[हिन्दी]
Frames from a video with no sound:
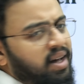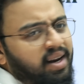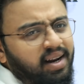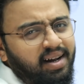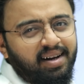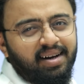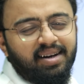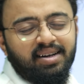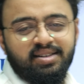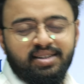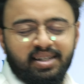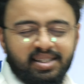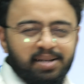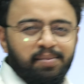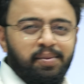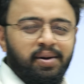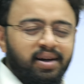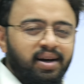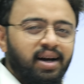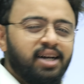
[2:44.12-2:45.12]
क्या रहेगा
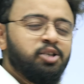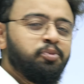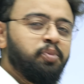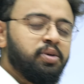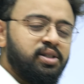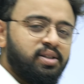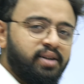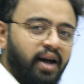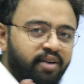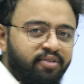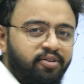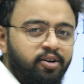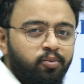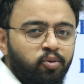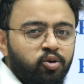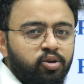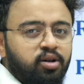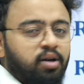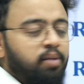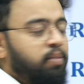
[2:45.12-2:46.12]
जैसे मैंने कहा इसमें स्टाइफंड
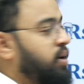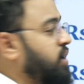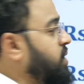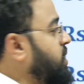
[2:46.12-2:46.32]
बहुत कम